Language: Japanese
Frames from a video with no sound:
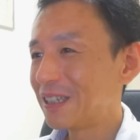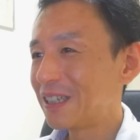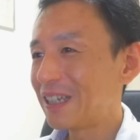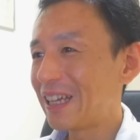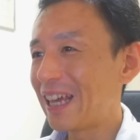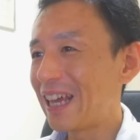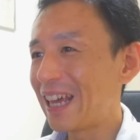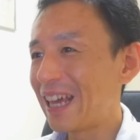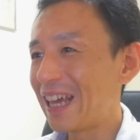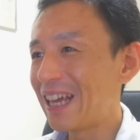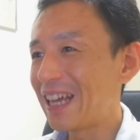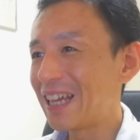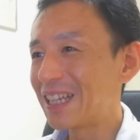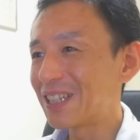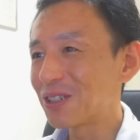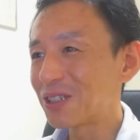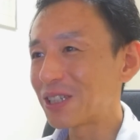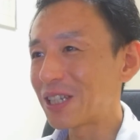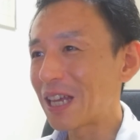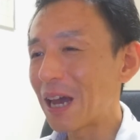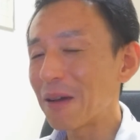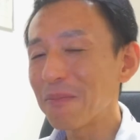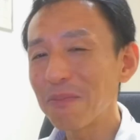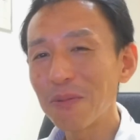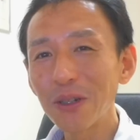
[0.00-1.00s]
えー、そし
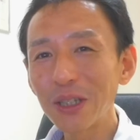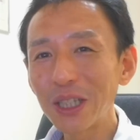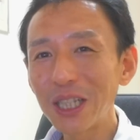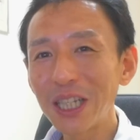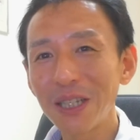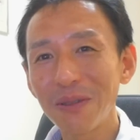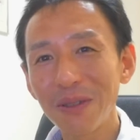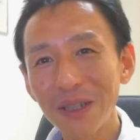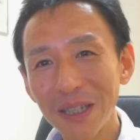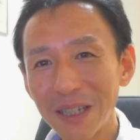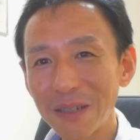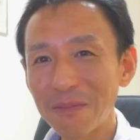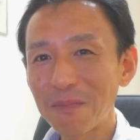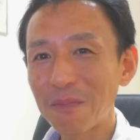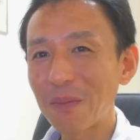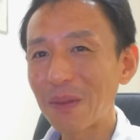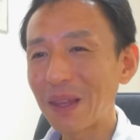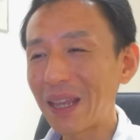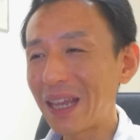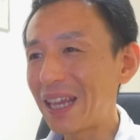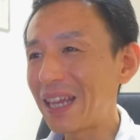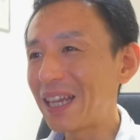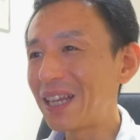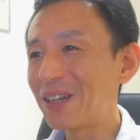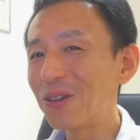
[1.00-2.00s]
て Apple TV、
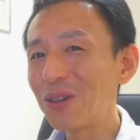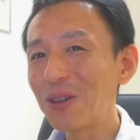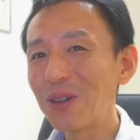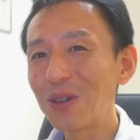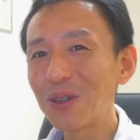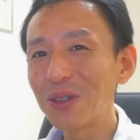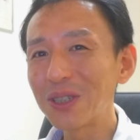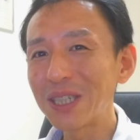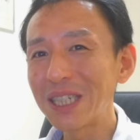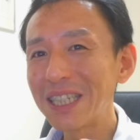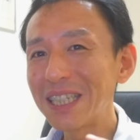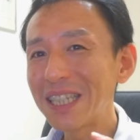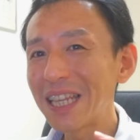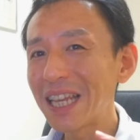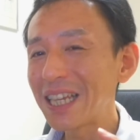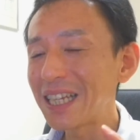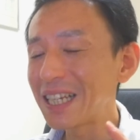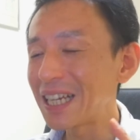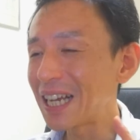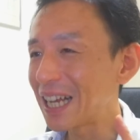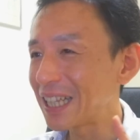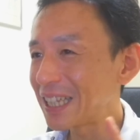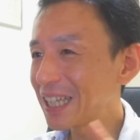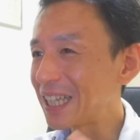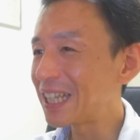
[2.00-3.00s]
えー、いろいろ新製
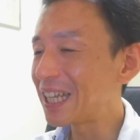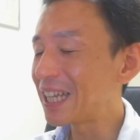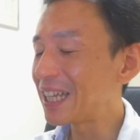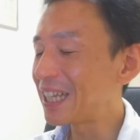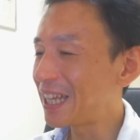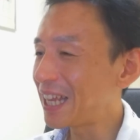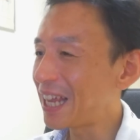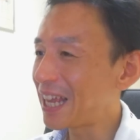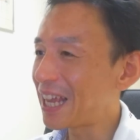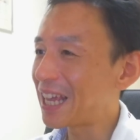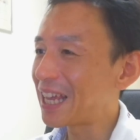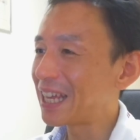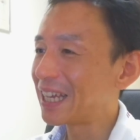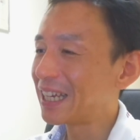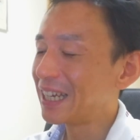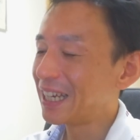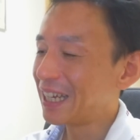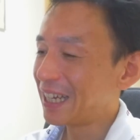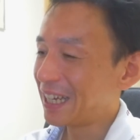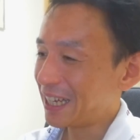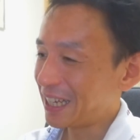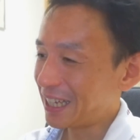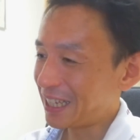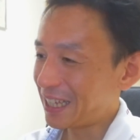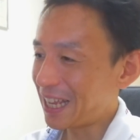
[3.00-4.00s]
品が出てて、
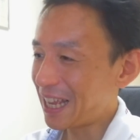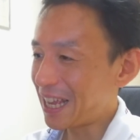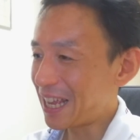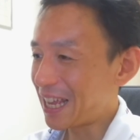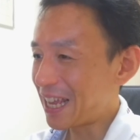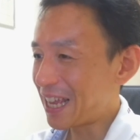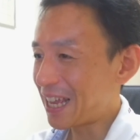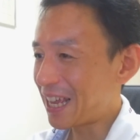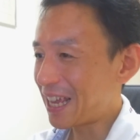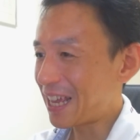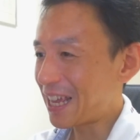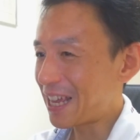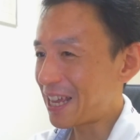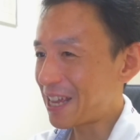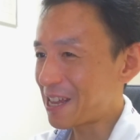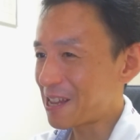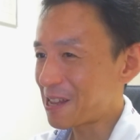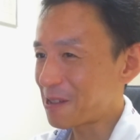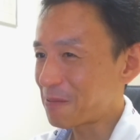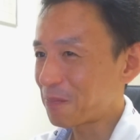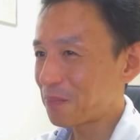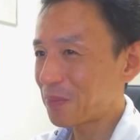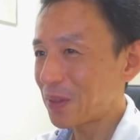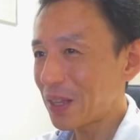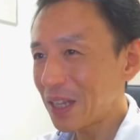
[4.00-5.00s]

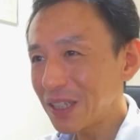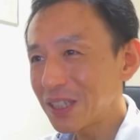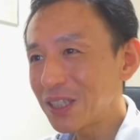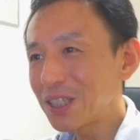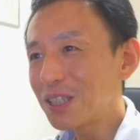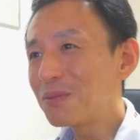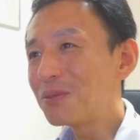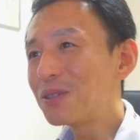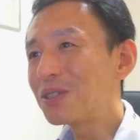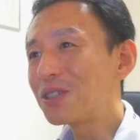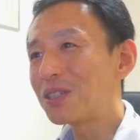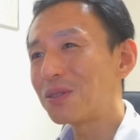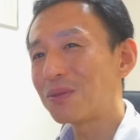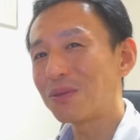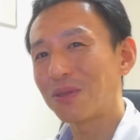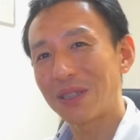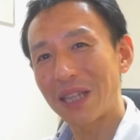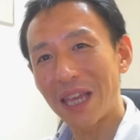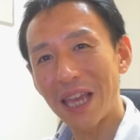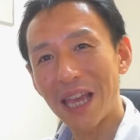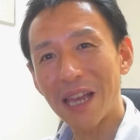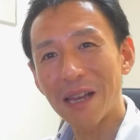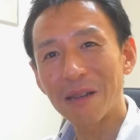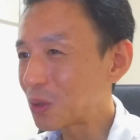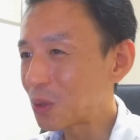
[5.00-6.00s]
で、ね、つむつむ
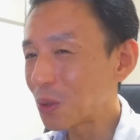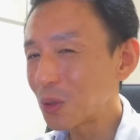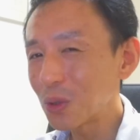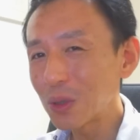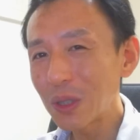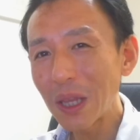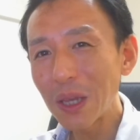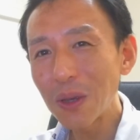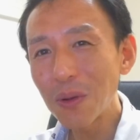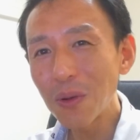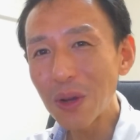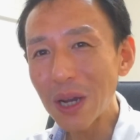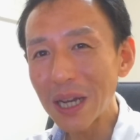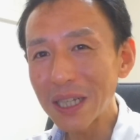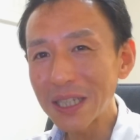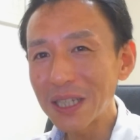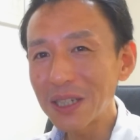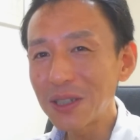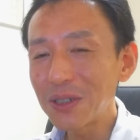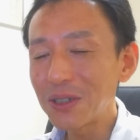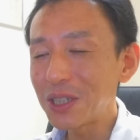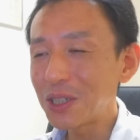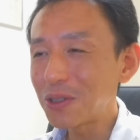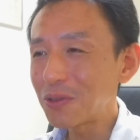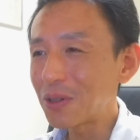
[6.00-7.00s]
で得点を
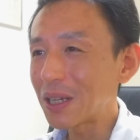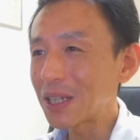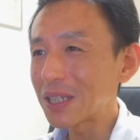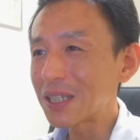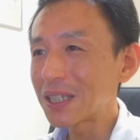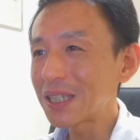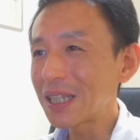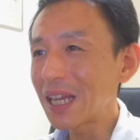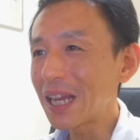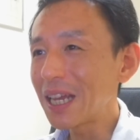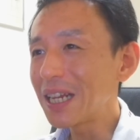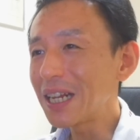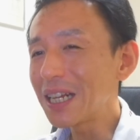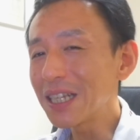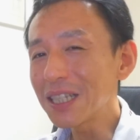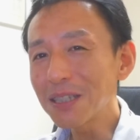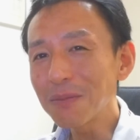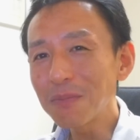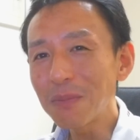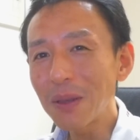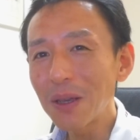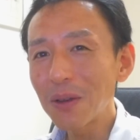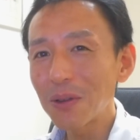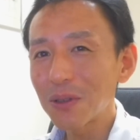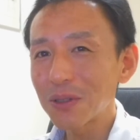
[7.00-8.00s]
稼ぐには
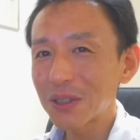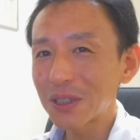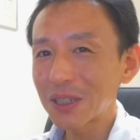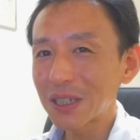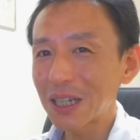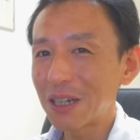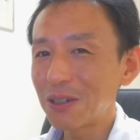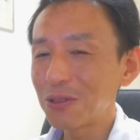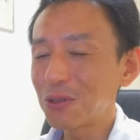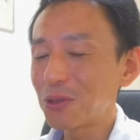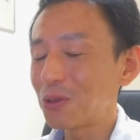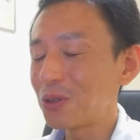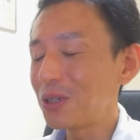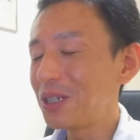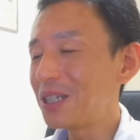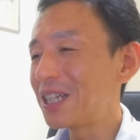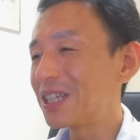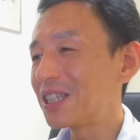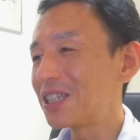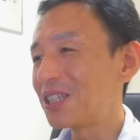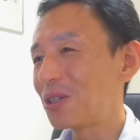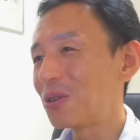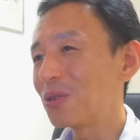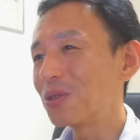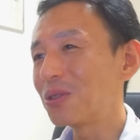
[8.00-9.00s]
スタイラスペンを使うといい
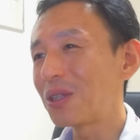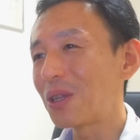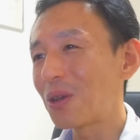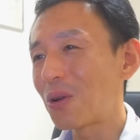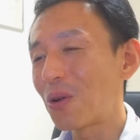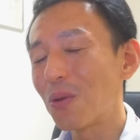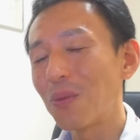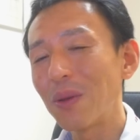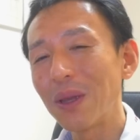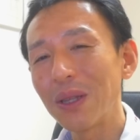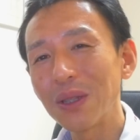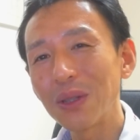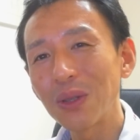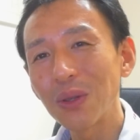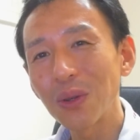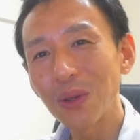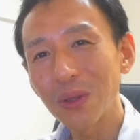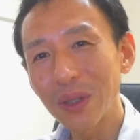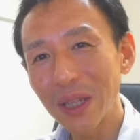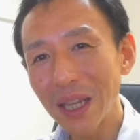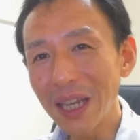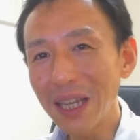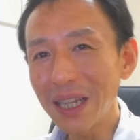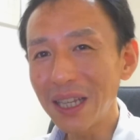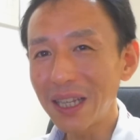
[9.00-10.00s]
ですよってコメントを
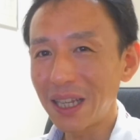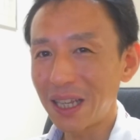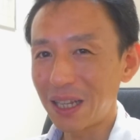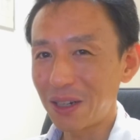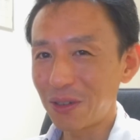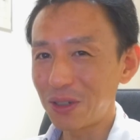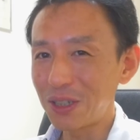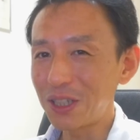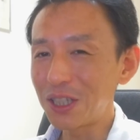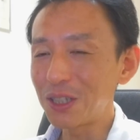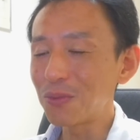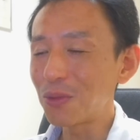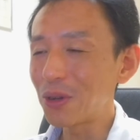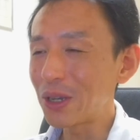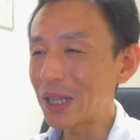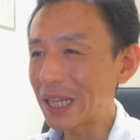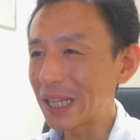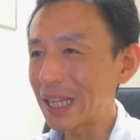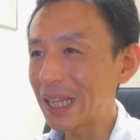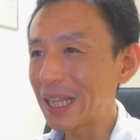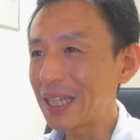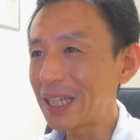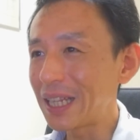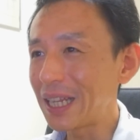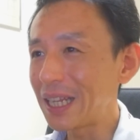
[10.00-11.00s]
ね、あの、いつもいた
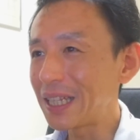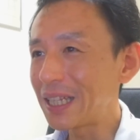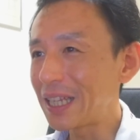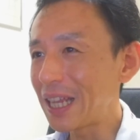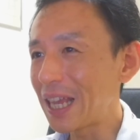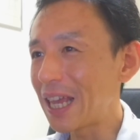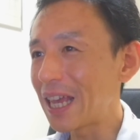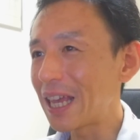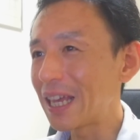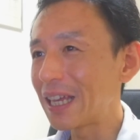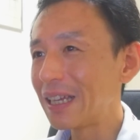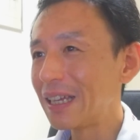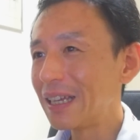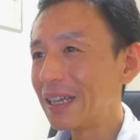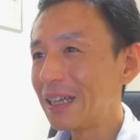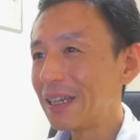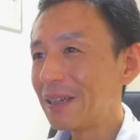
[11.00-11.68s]
だいていて、